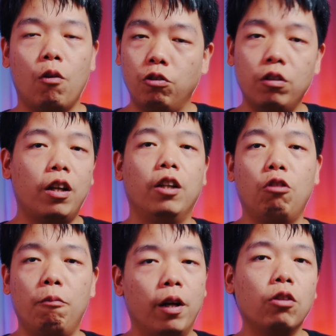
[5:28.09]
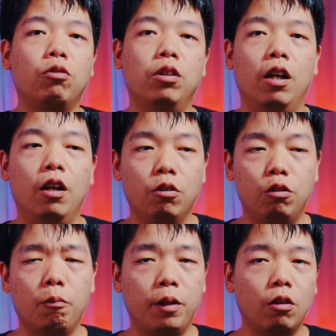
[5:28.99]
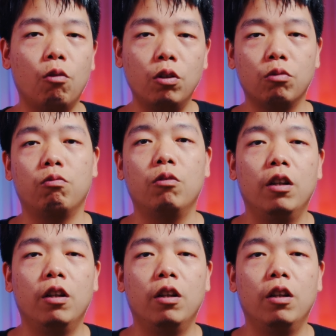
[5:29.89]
我觉得可以对别人东西去评头论足。